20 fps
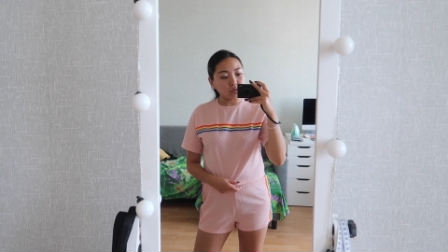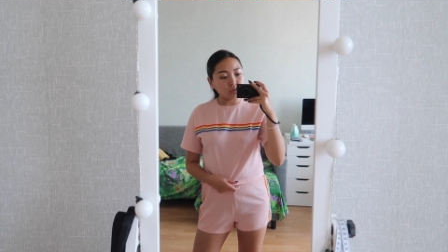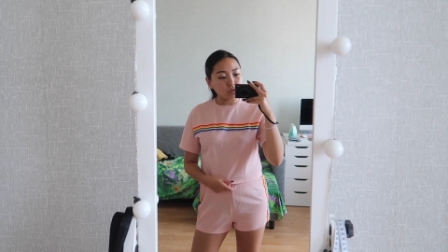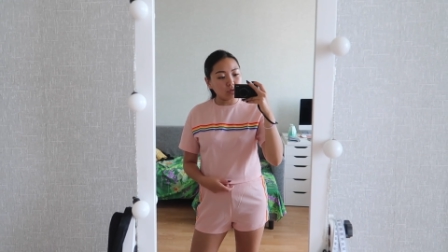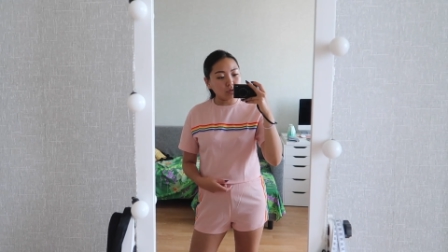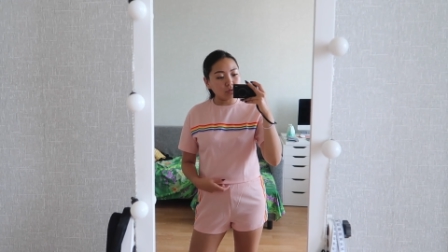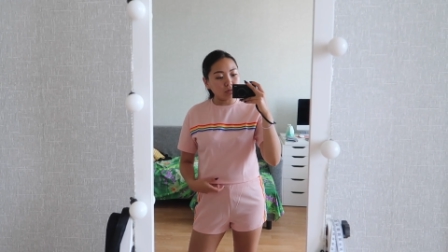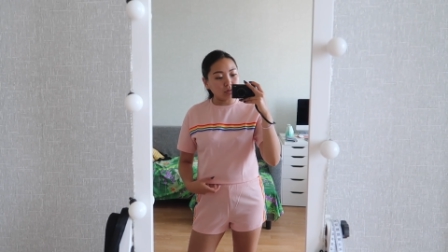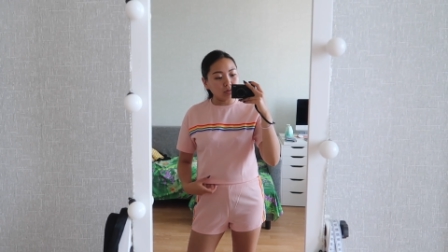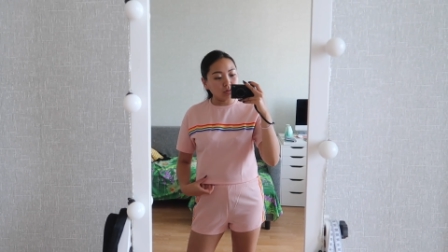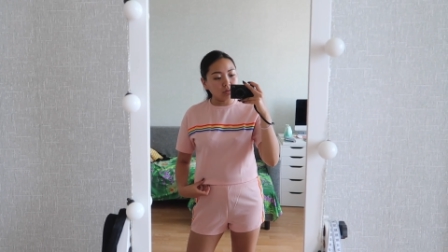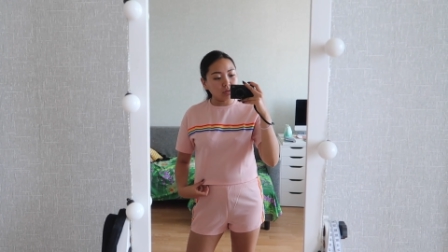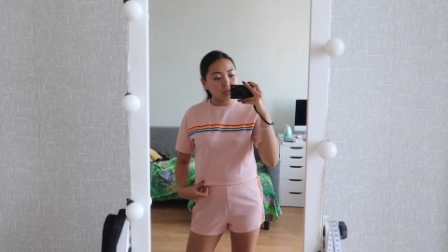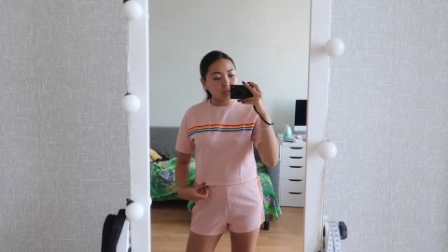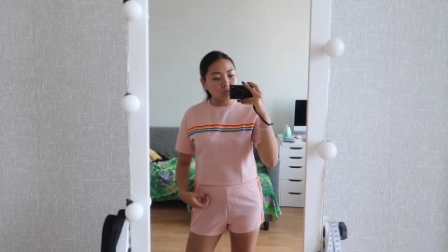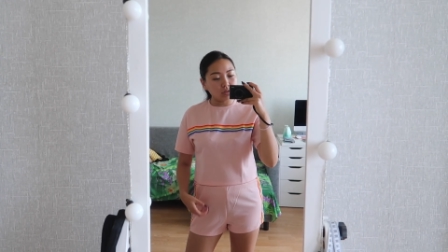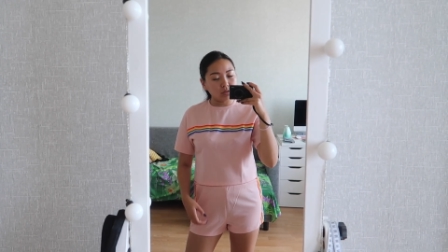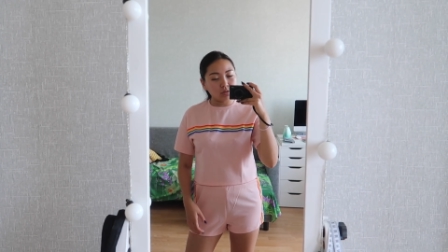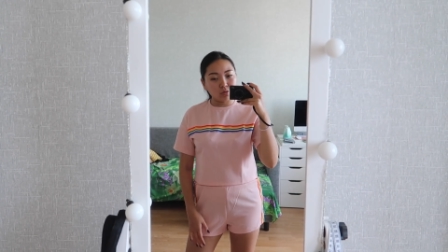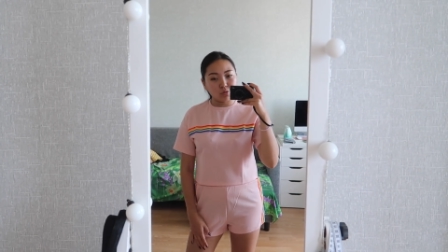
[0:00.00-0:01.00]
То есть э,
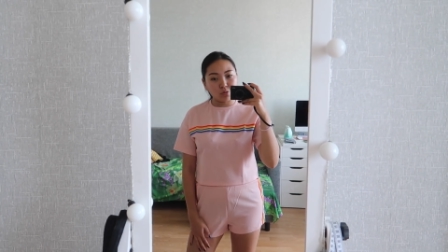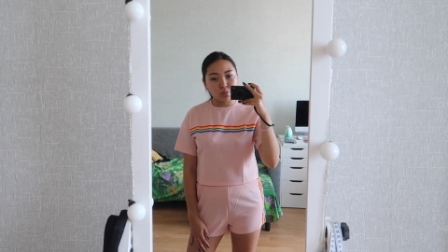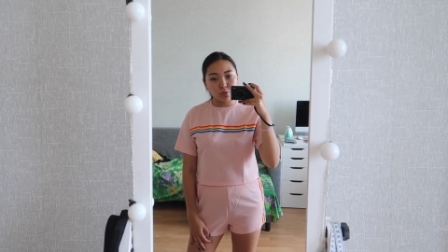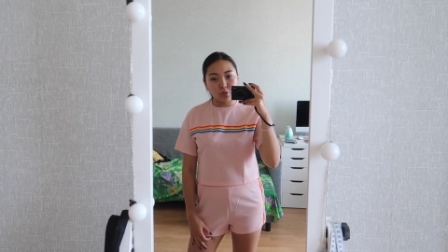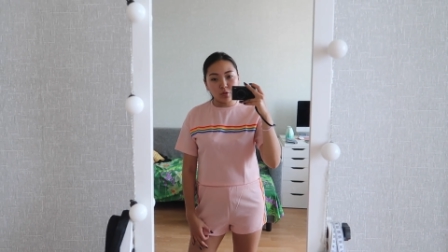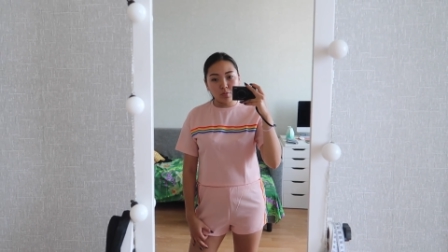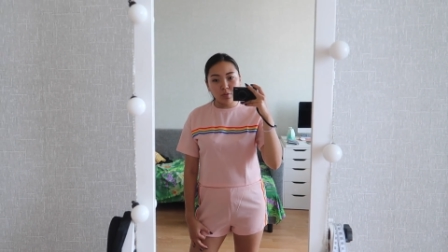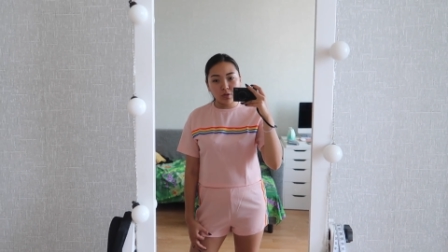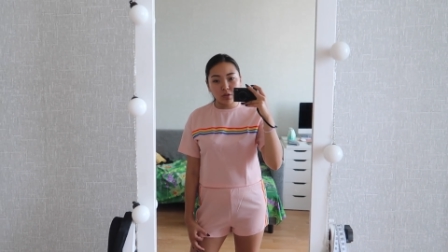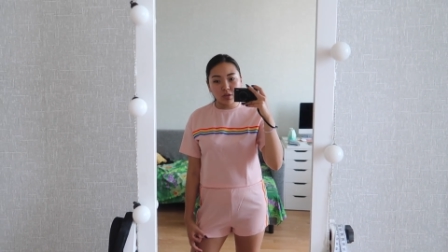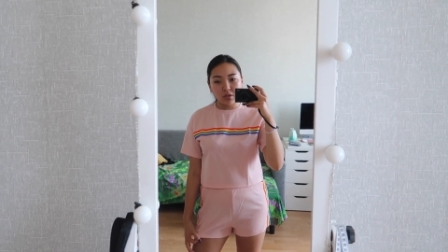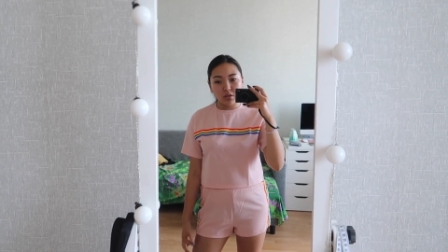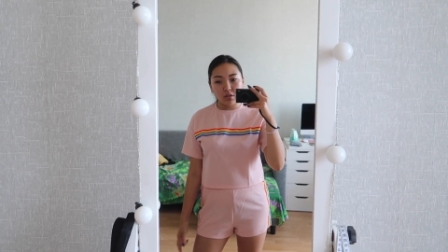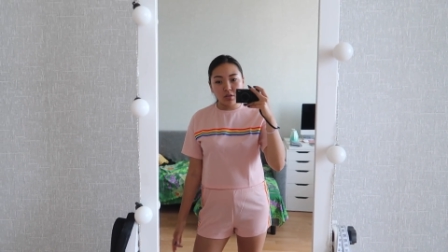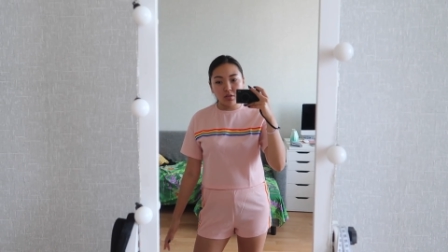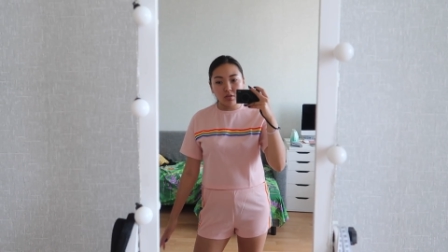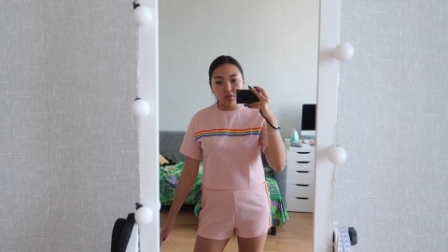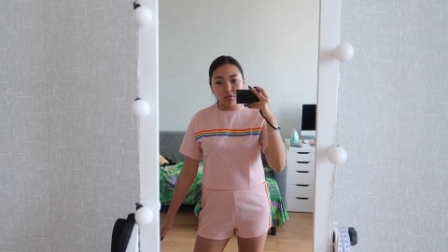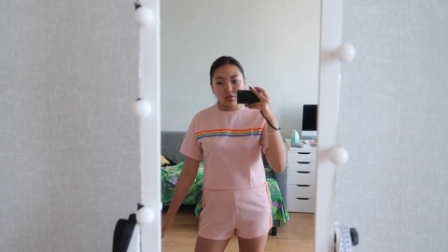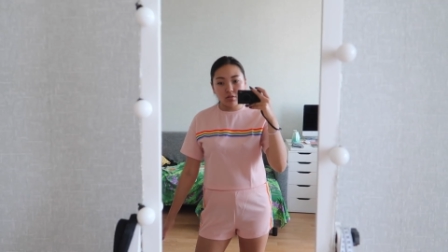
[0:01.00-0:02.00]
здесь круп-топик
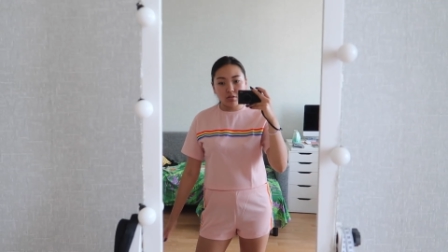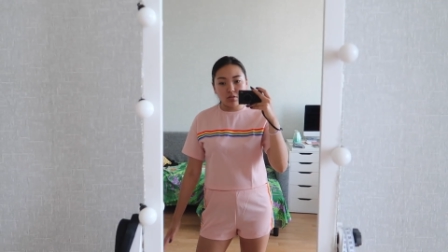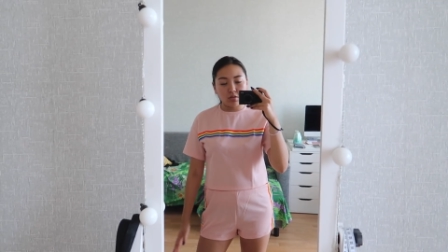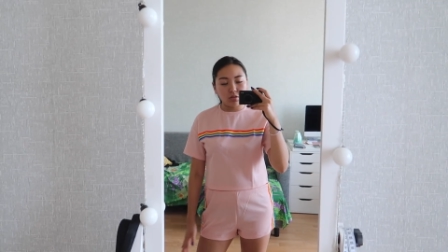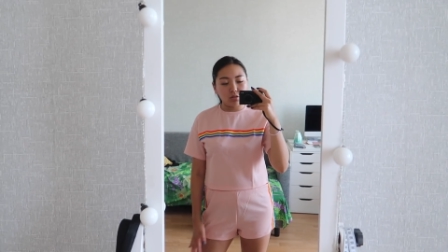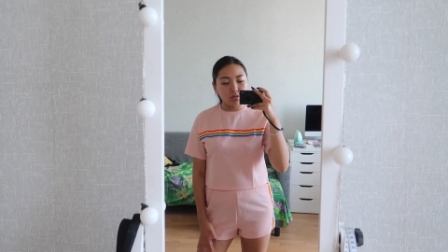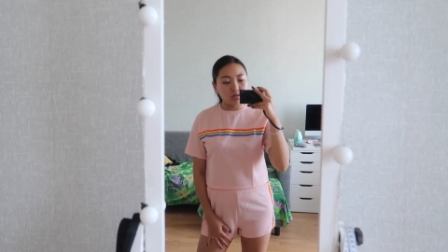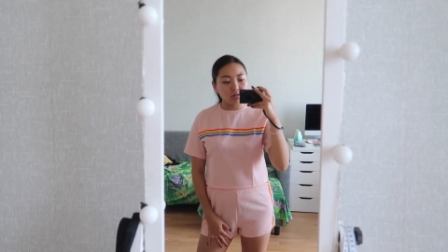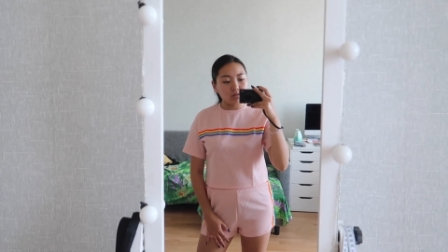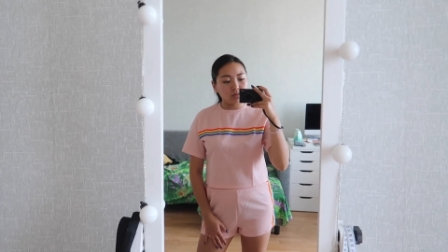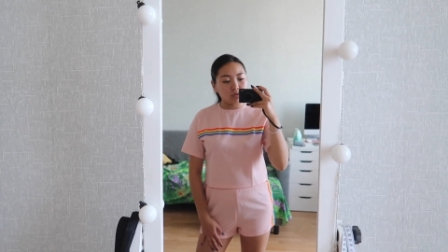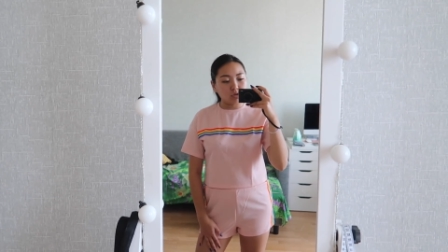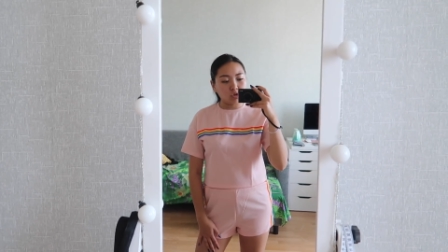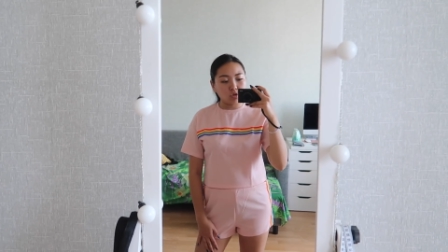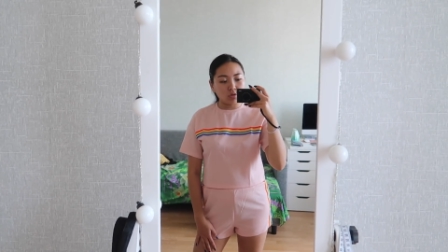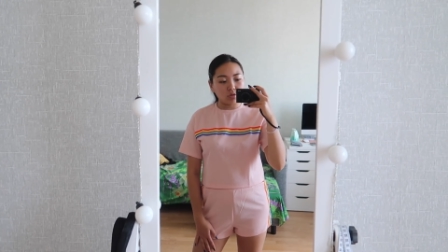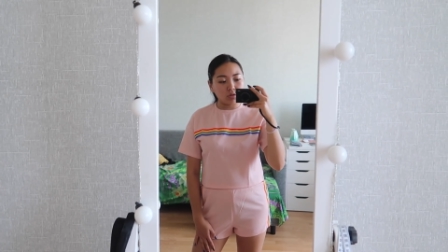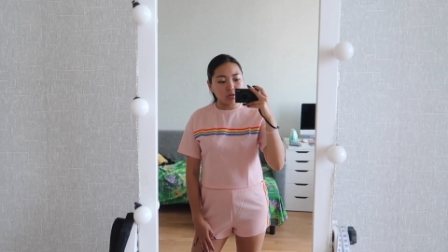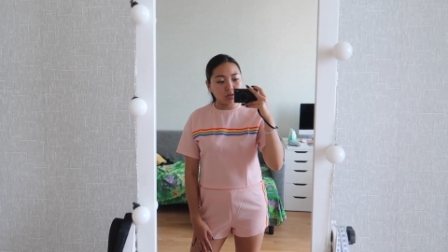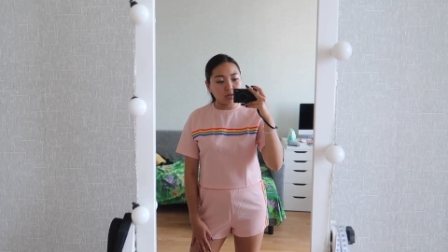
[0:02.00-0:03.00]
и эти
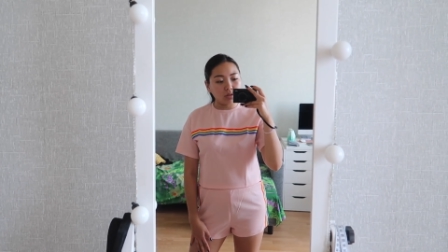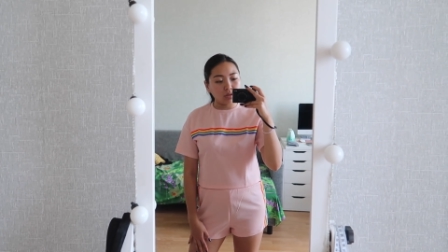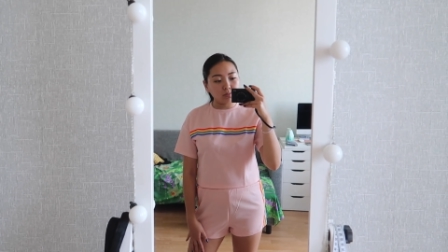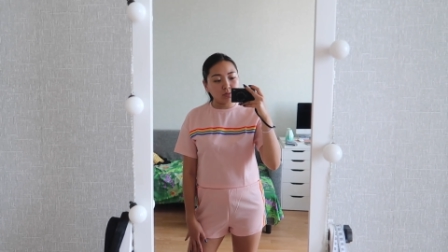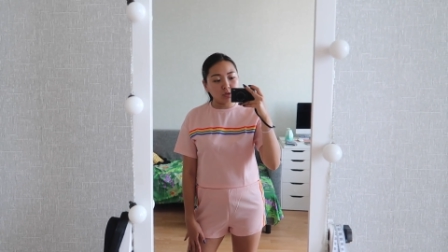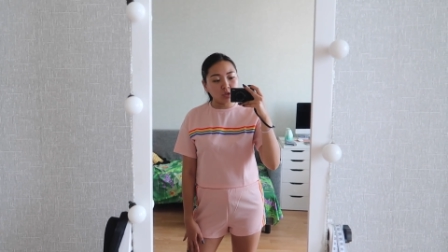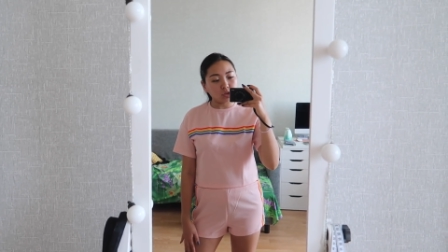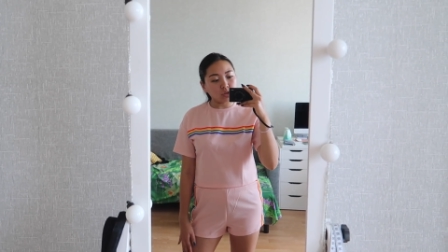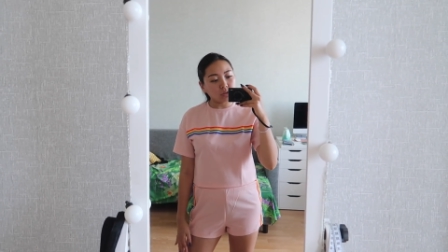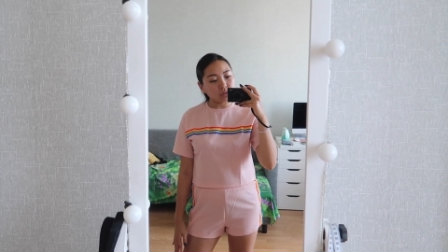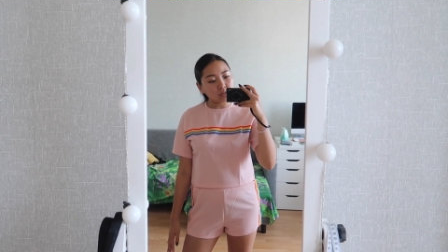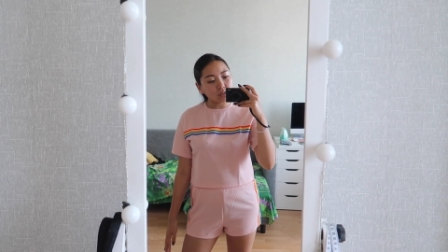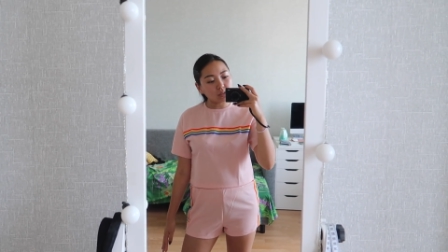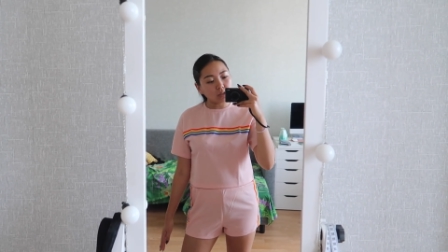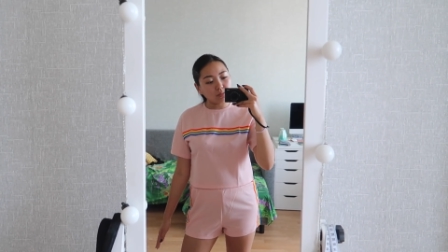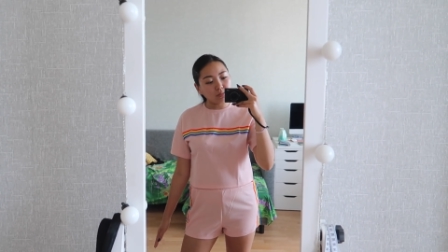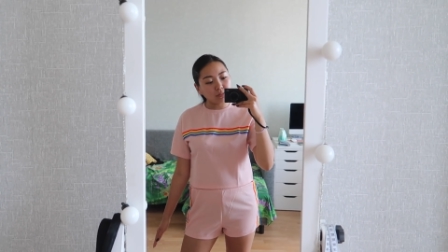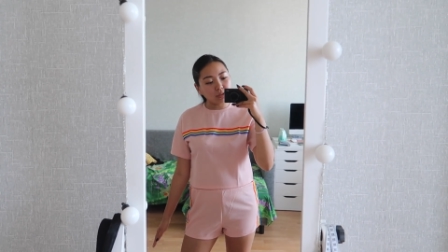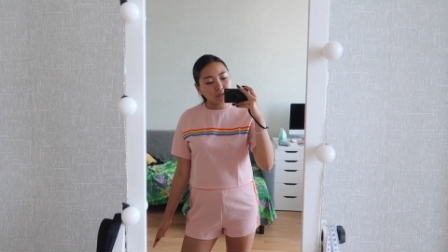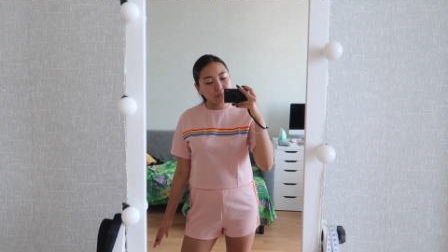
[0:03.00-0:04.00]
шортики обычные
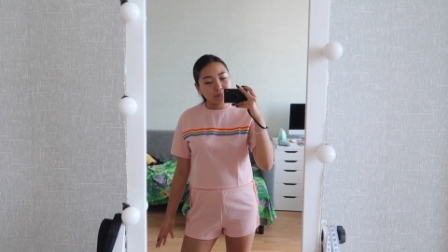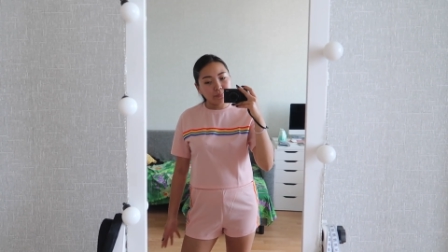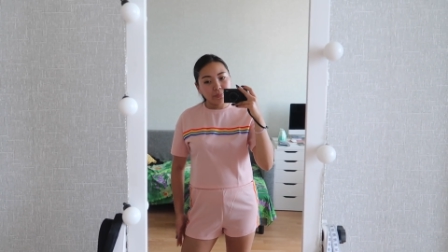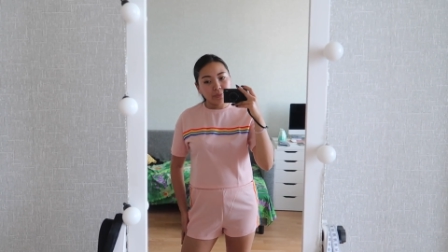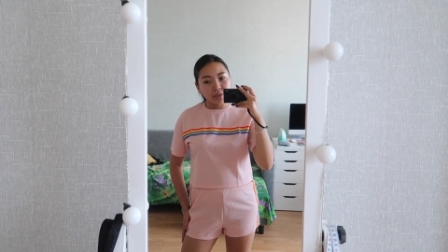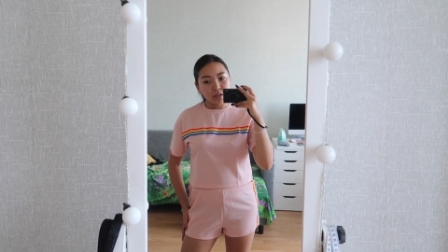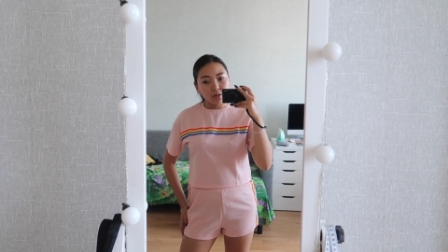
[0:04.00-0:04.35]
самые.